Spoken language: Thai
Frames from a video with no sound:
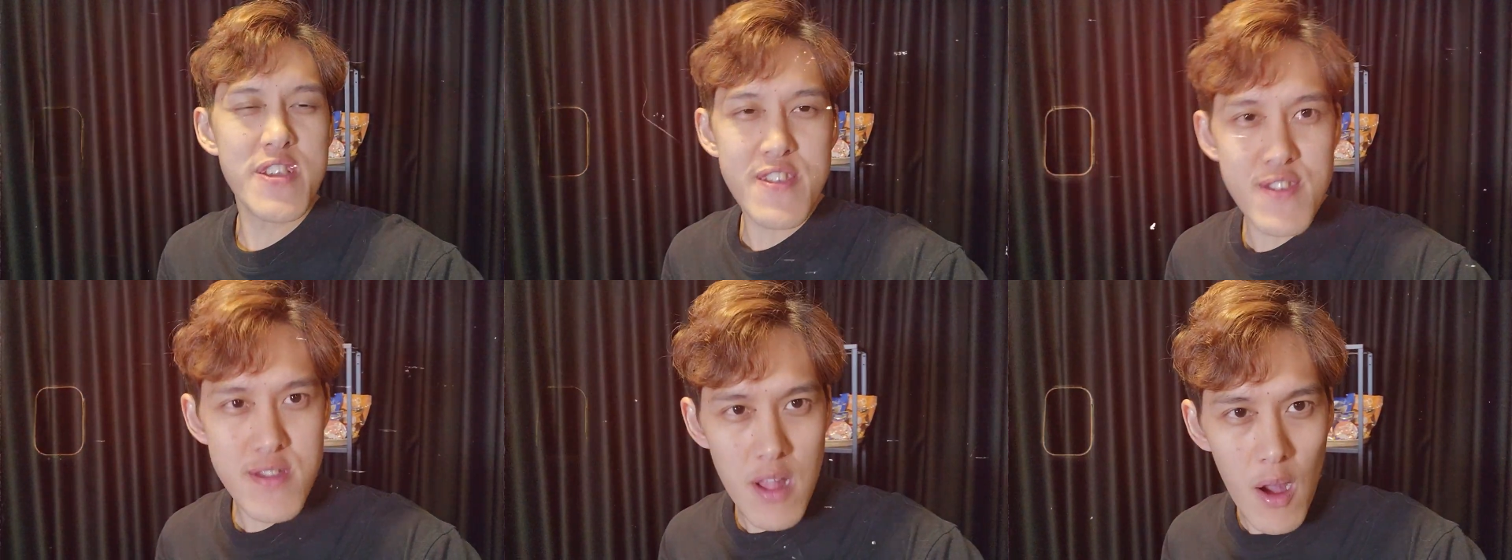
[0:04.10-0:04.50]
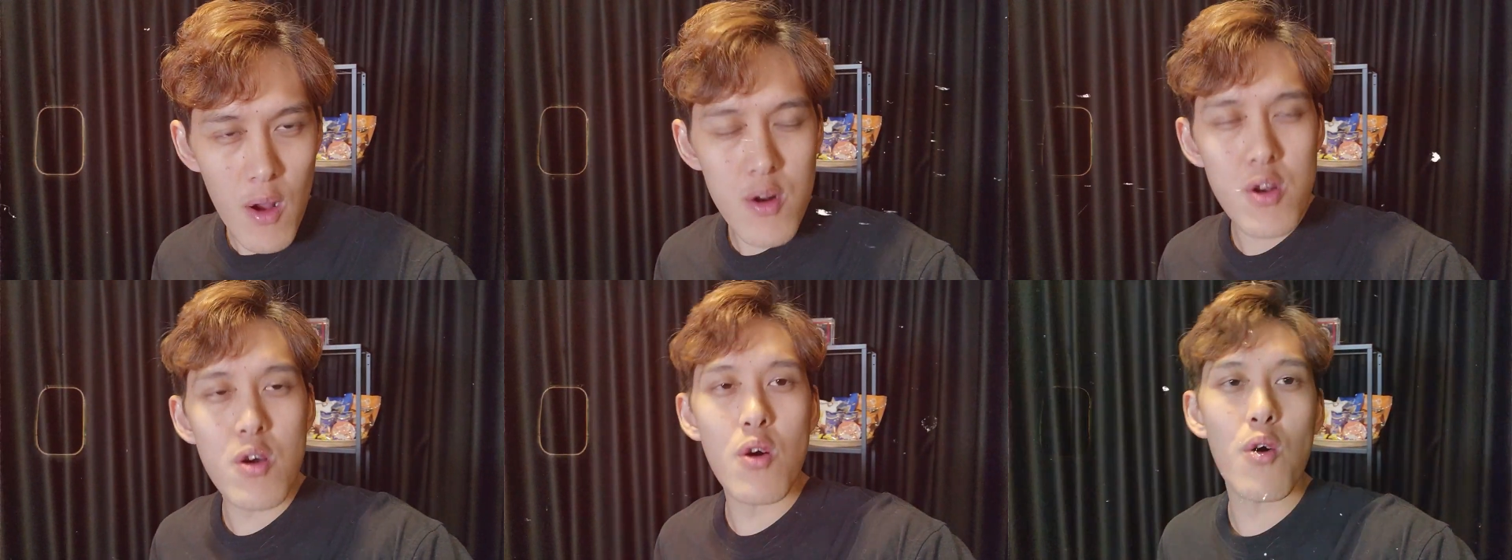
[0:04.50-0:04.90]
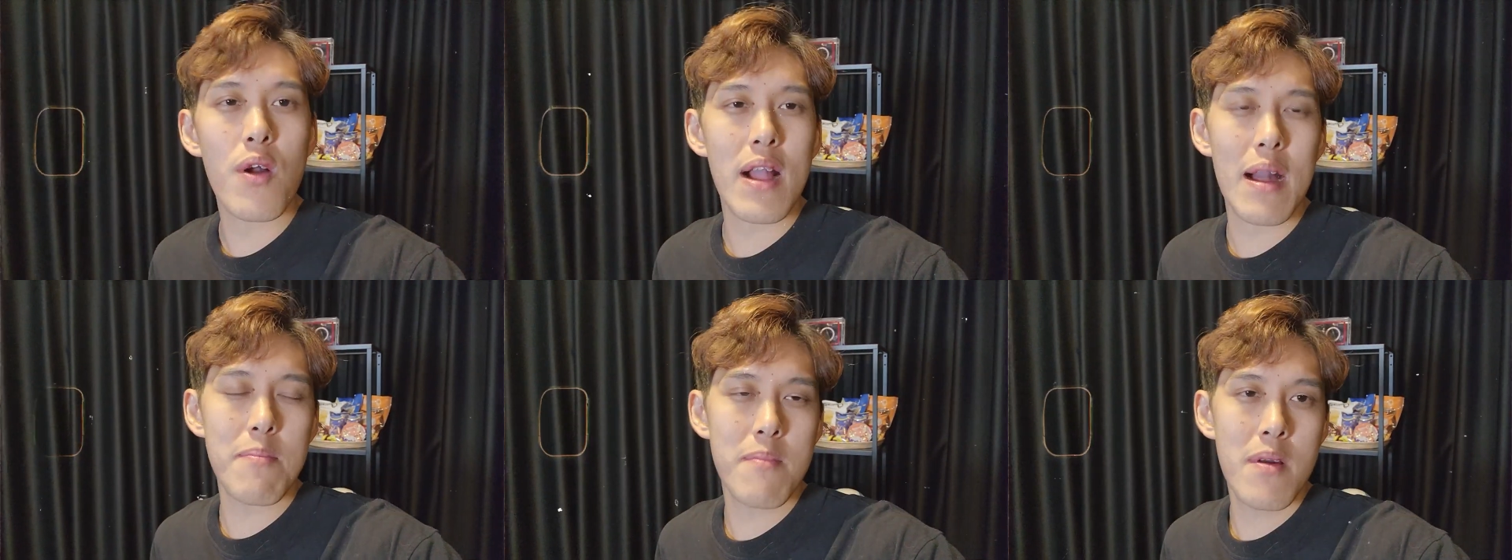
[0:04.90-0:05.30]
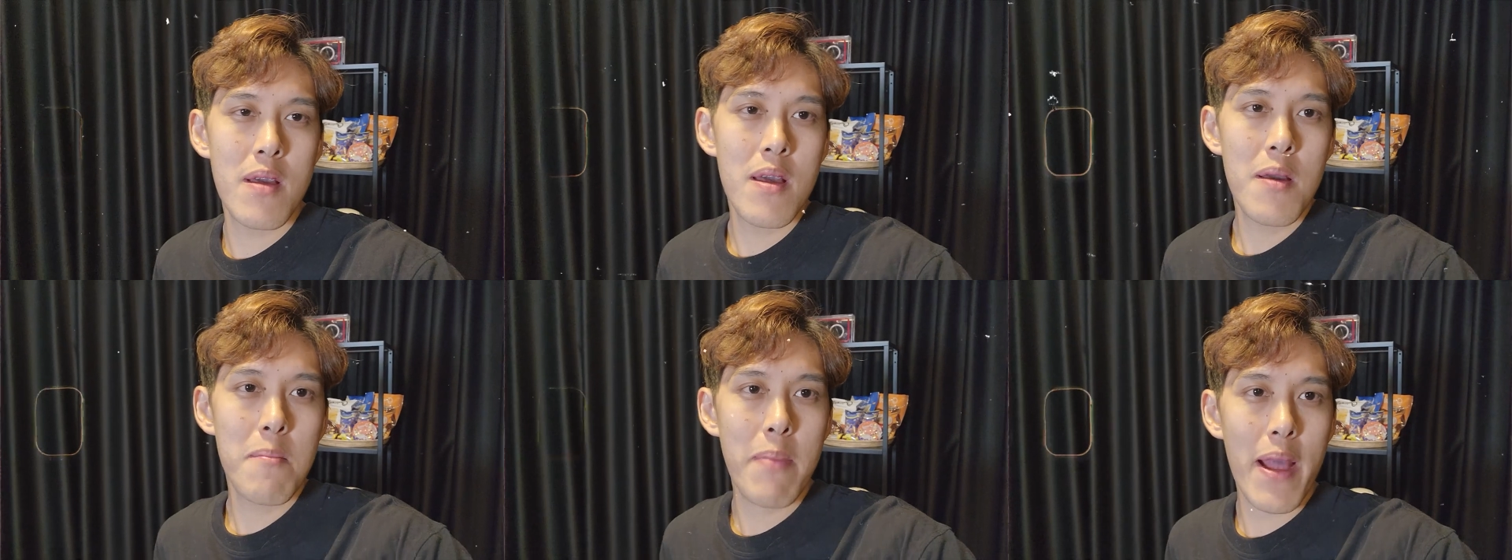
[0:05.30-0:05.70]
ทริสตองโดครับ
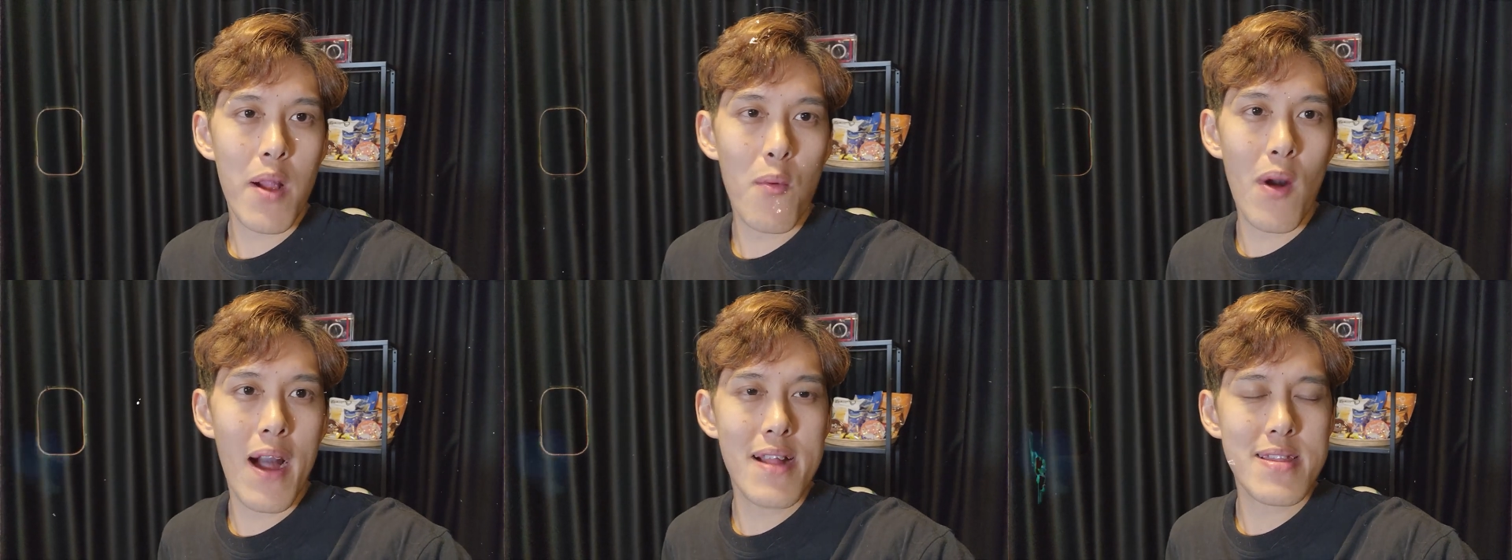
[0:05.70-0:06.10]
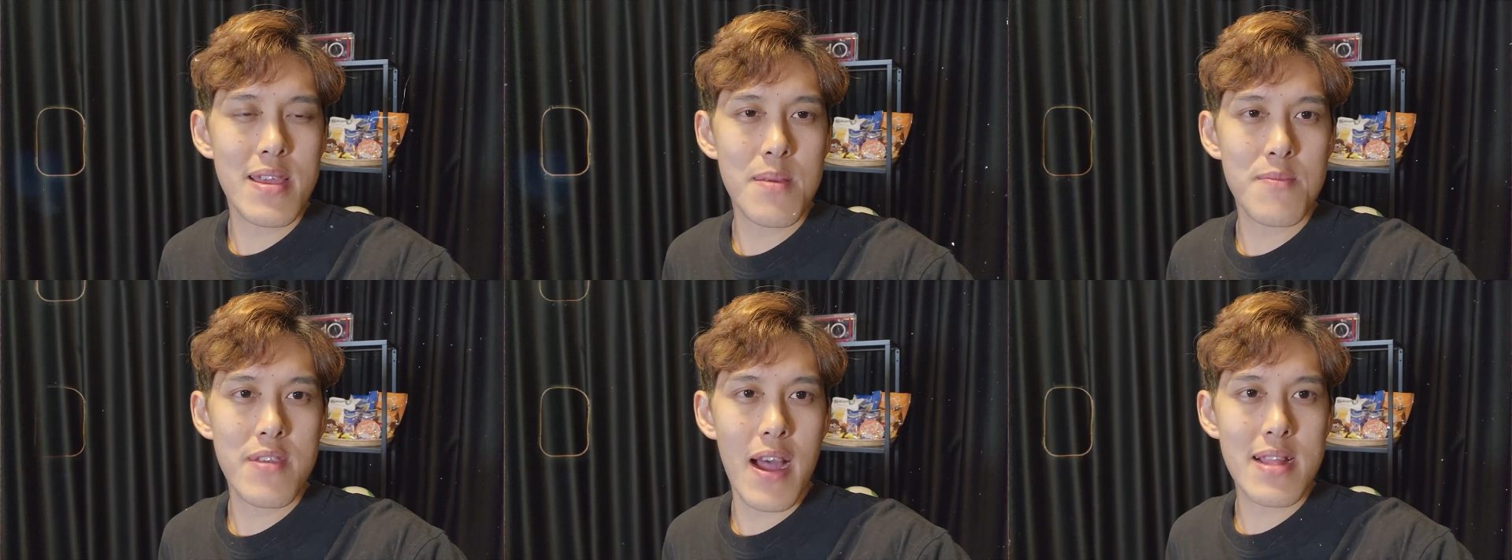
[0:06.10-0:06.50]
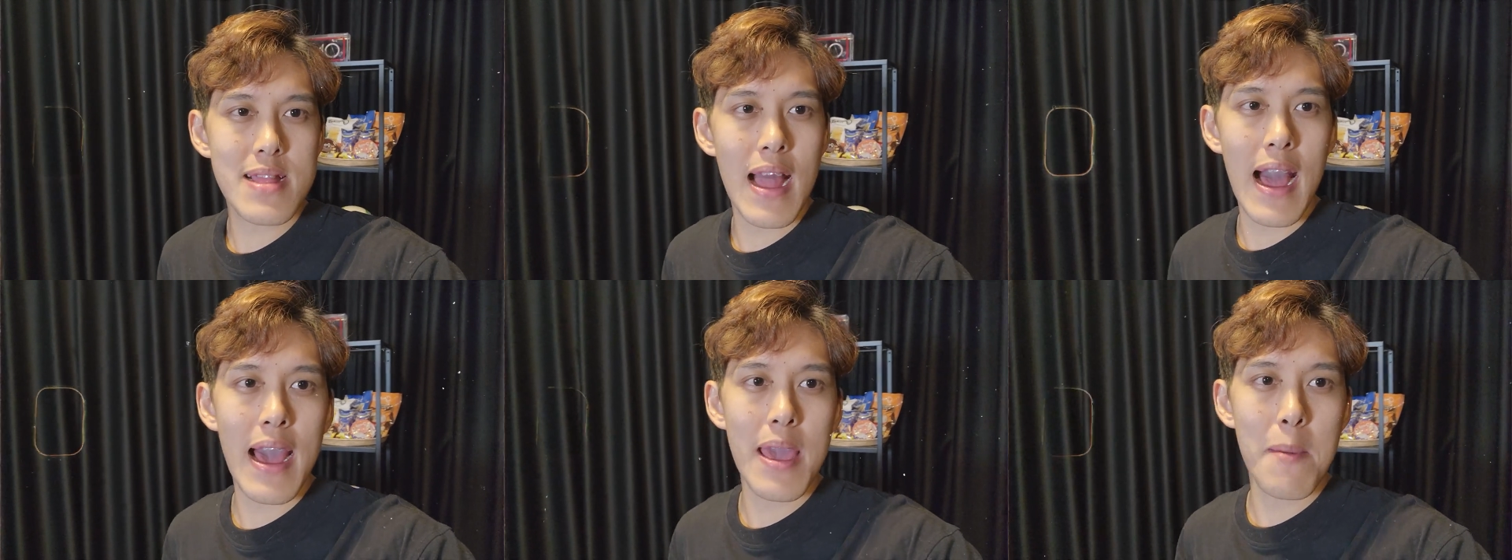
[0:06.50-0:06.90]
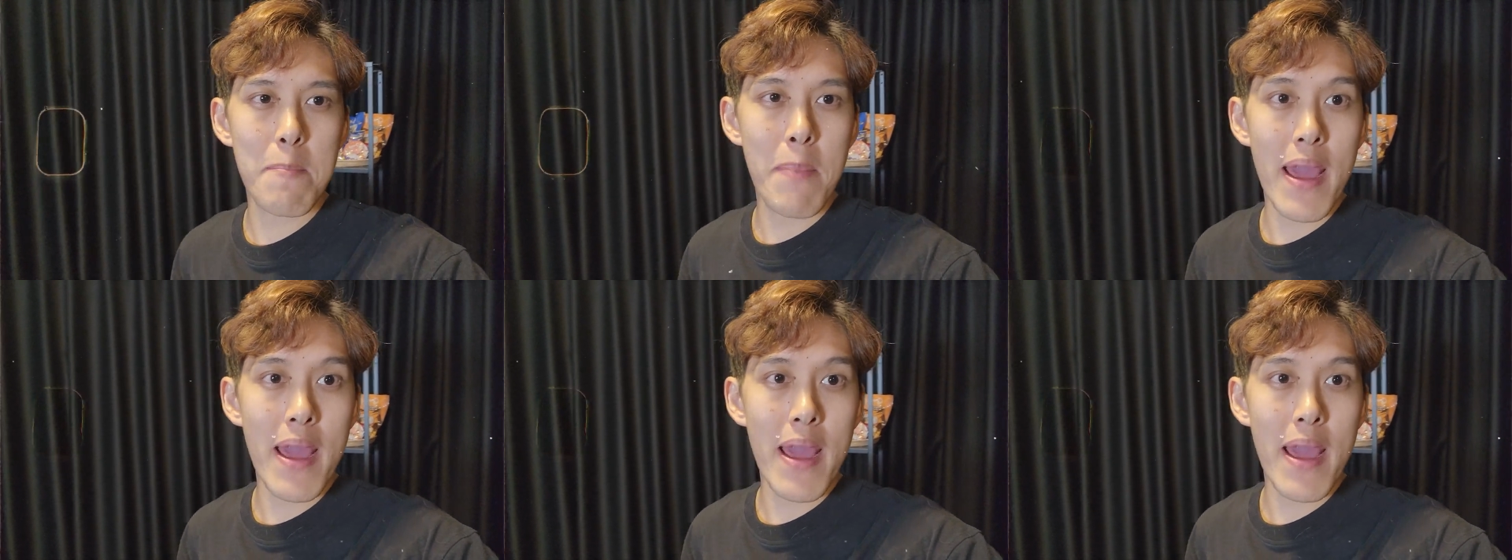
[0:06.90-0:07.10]
แบ็คขวาทีมชาติไทย